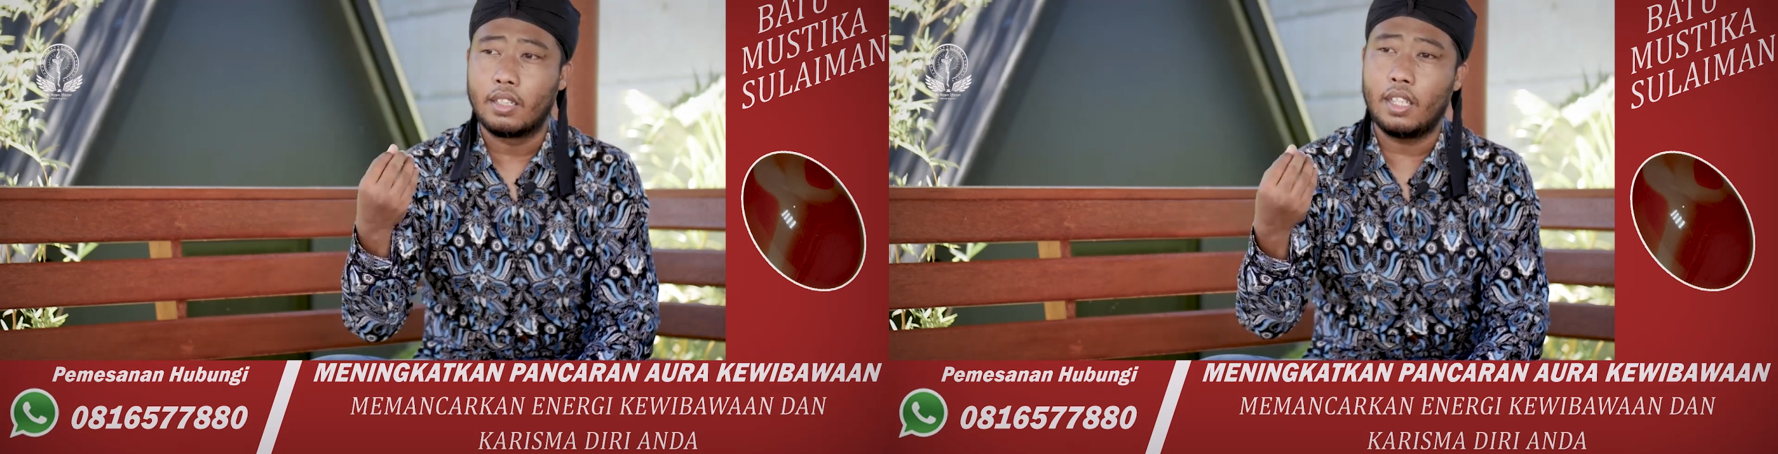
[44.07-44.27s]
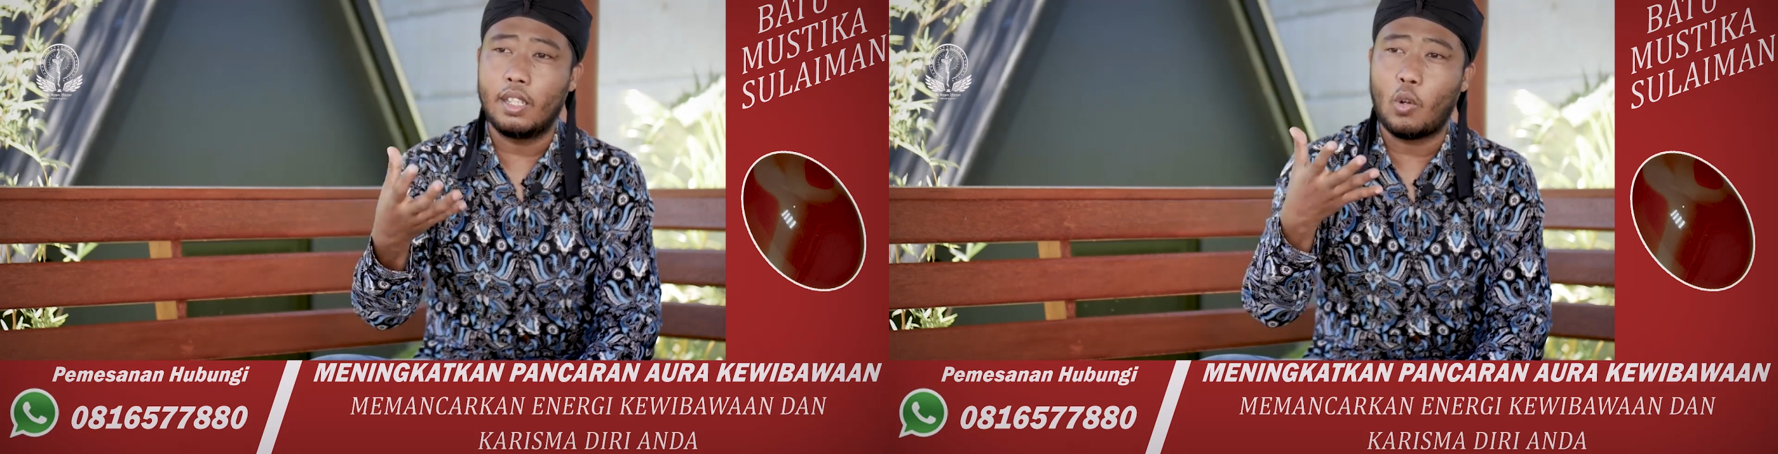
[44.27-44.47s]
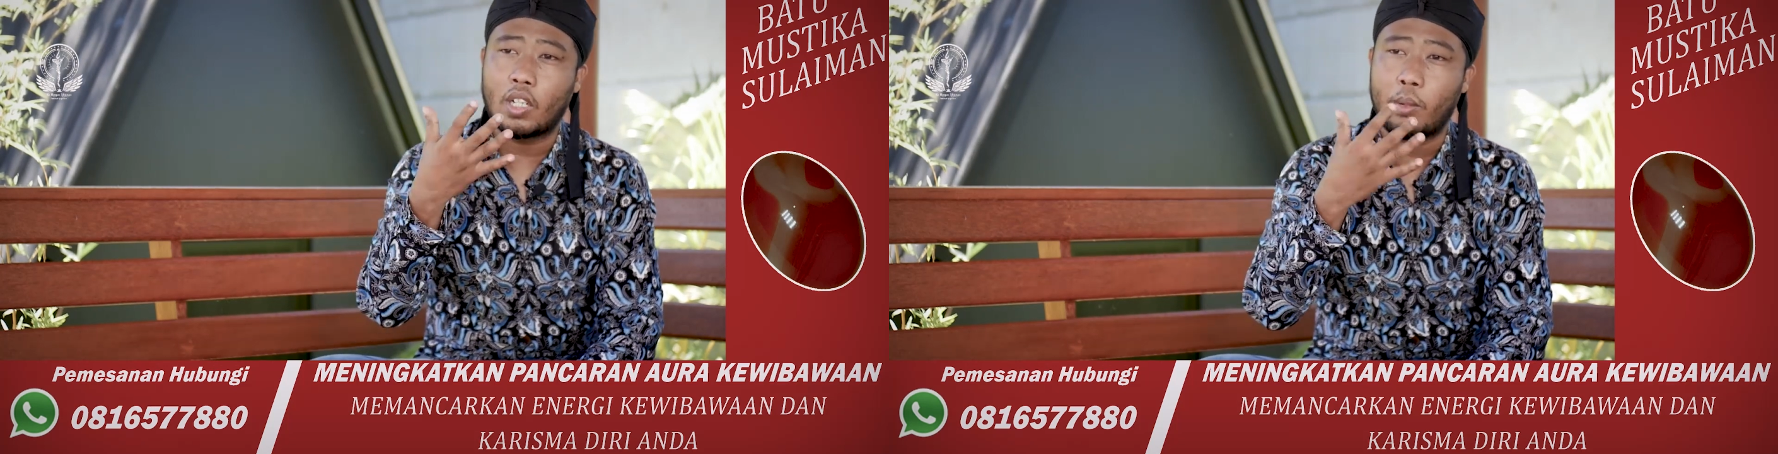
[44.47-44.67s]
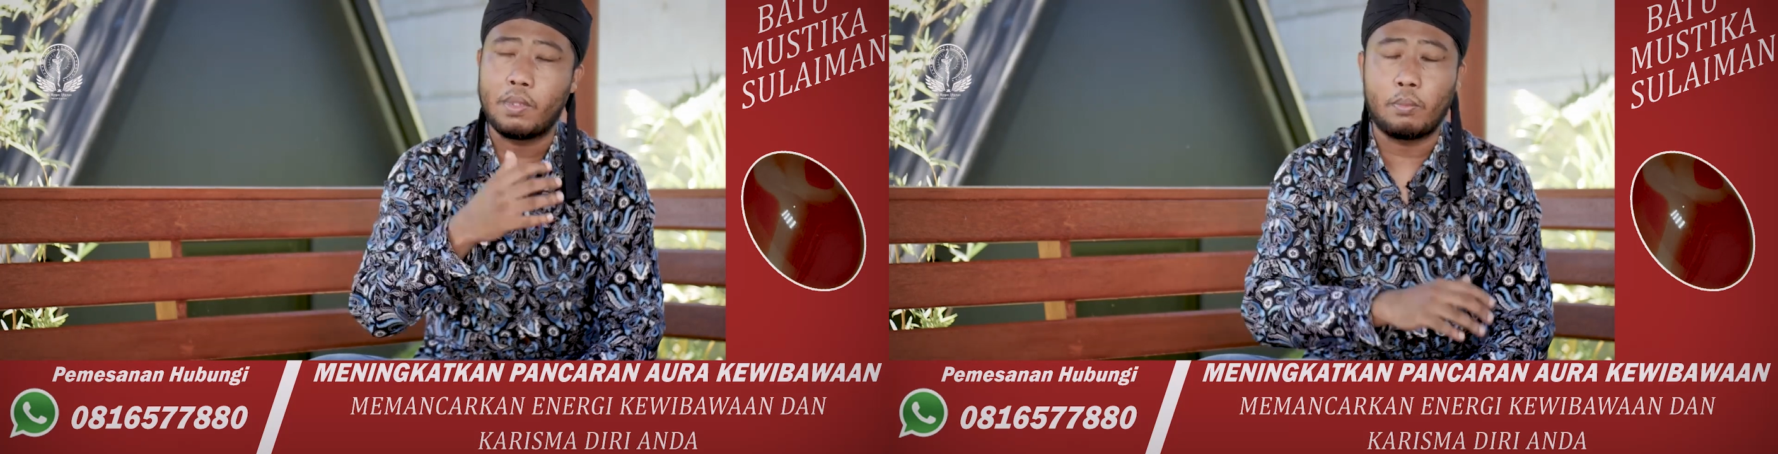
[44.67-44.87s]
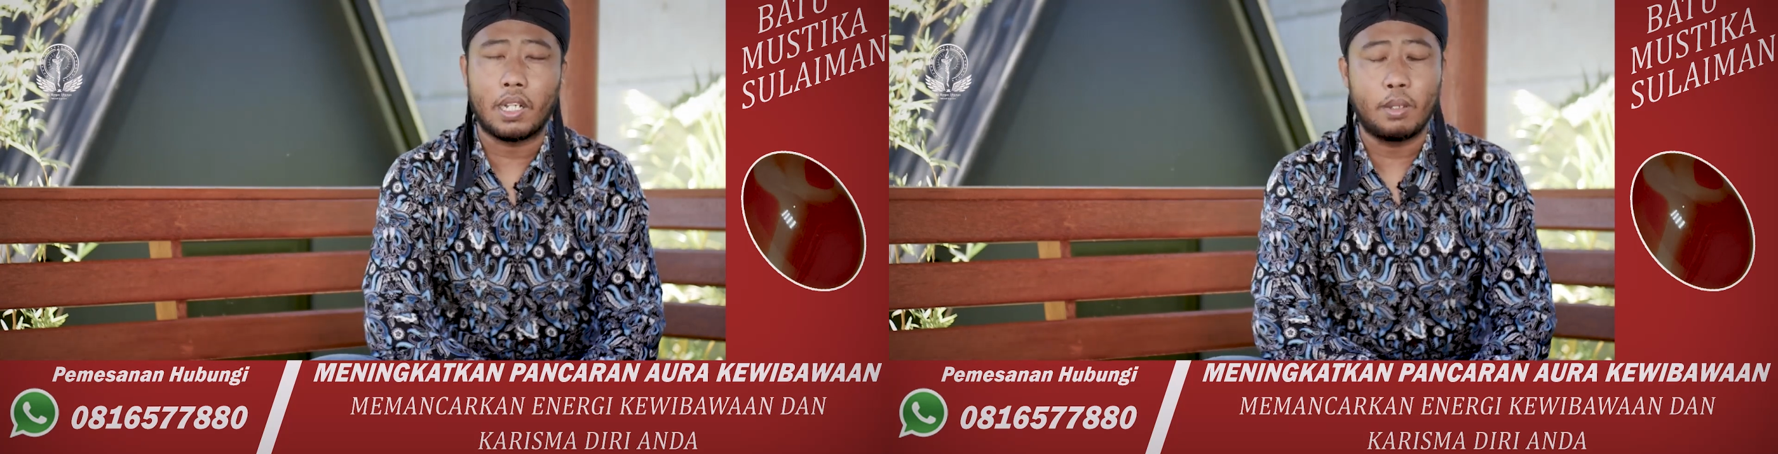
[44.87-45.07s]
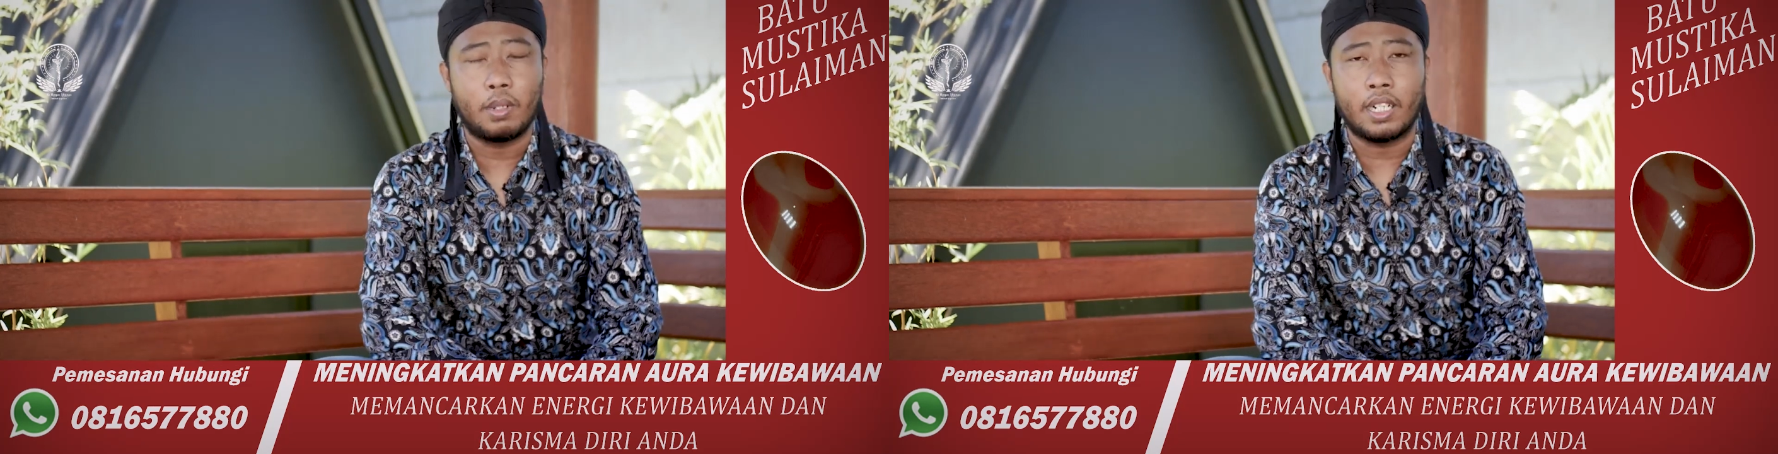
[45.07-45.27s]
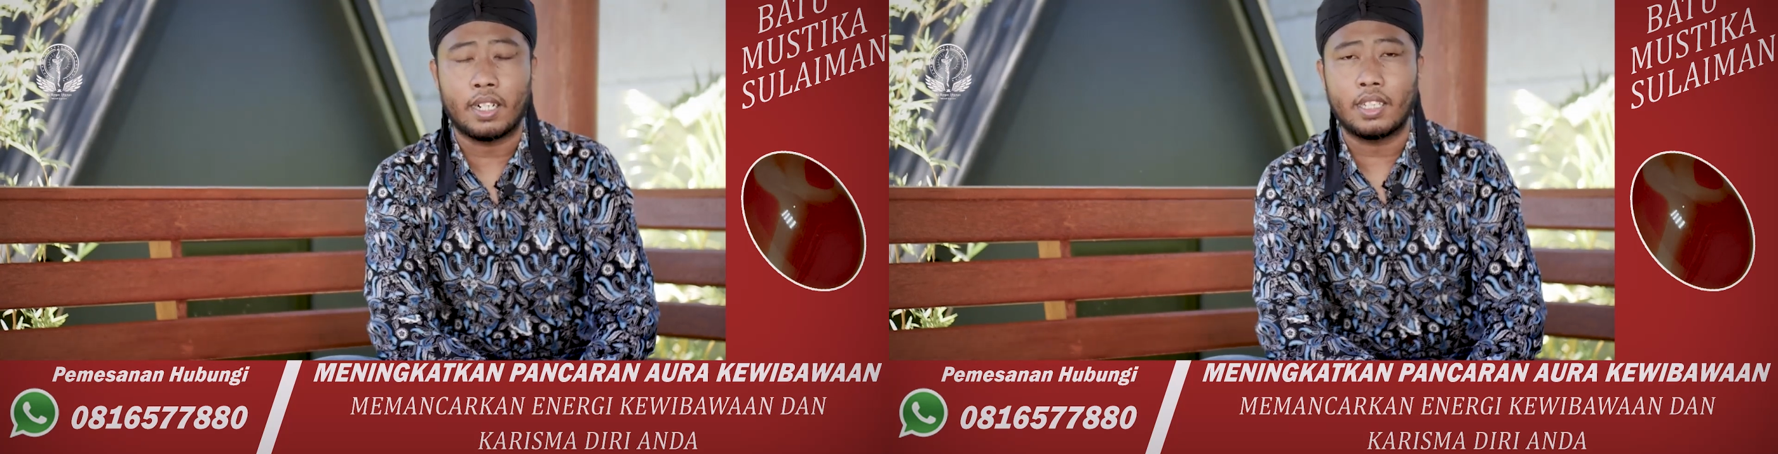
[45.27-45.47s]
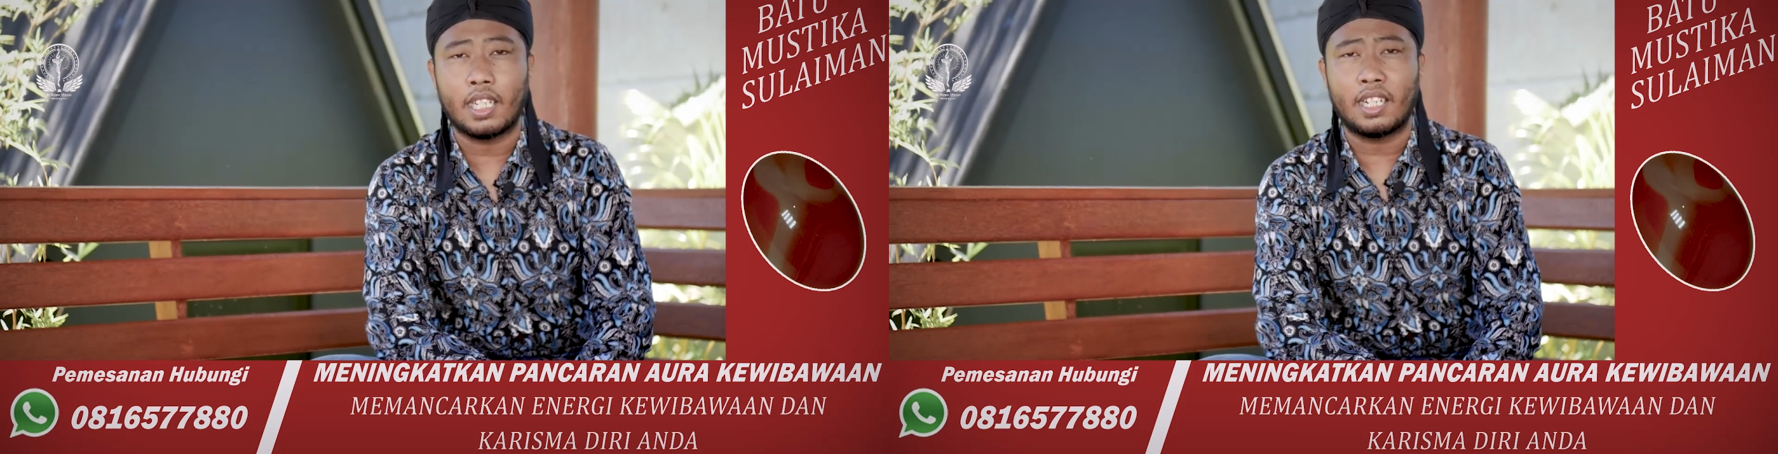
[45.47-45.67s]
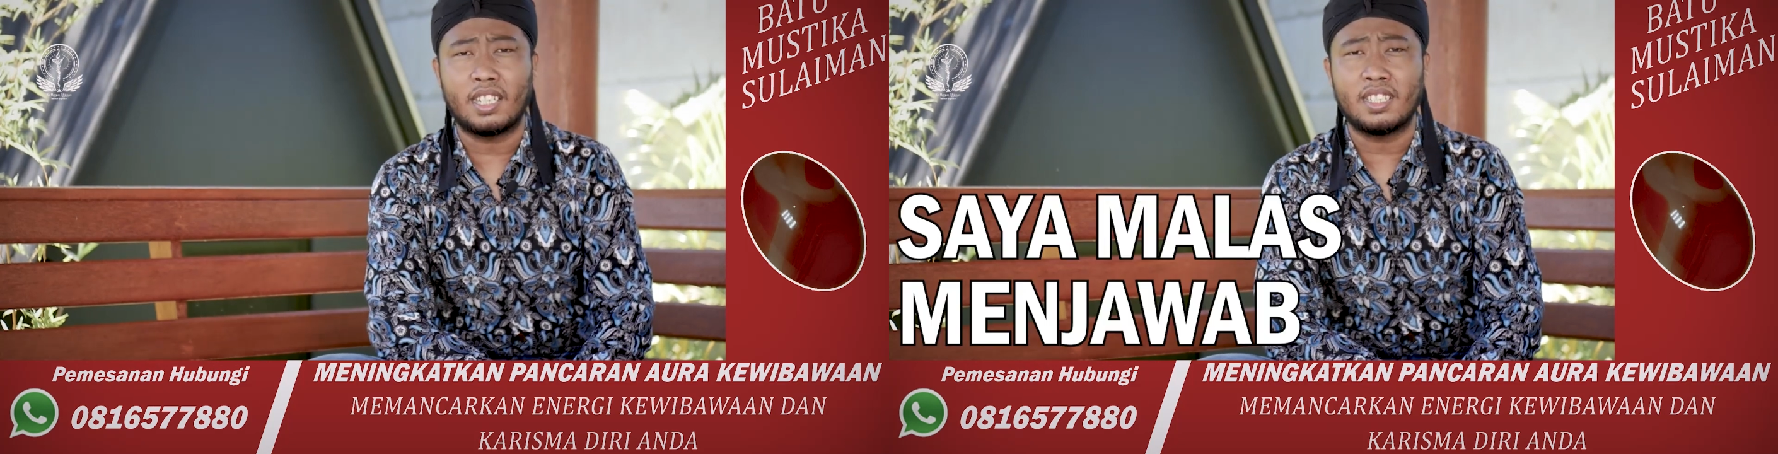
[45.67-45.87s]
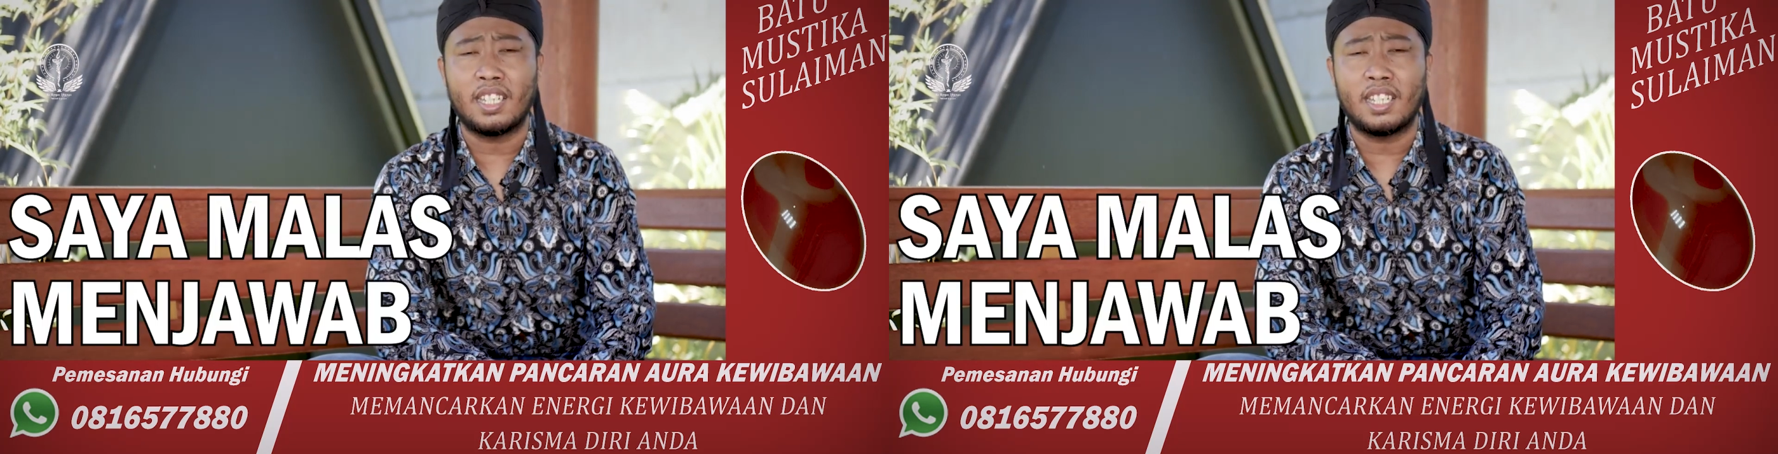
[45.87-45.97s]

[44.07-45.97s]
Ki kodamnya bagaimana rata-rata